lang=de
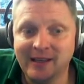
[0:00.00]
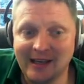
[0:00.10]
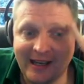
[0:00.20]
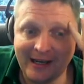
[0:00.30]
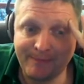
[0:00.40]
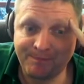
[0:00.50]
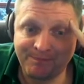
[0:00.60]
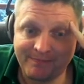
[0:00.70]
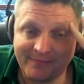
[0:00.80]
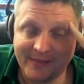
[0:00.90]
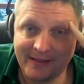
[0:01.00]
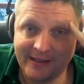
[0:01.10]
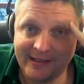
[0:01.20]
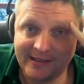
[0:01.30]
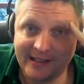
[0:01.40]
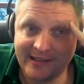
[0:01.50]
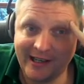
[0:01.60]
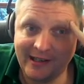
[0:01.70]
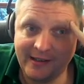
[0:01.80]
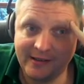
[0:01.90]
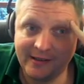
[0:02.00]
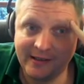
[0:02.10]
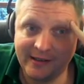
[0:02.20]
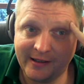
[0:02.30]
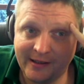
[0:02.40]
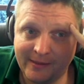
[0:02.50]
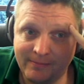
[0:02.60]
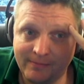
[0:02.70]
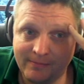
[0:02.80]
Ähm, jetzt ganz ehrlich, ähm,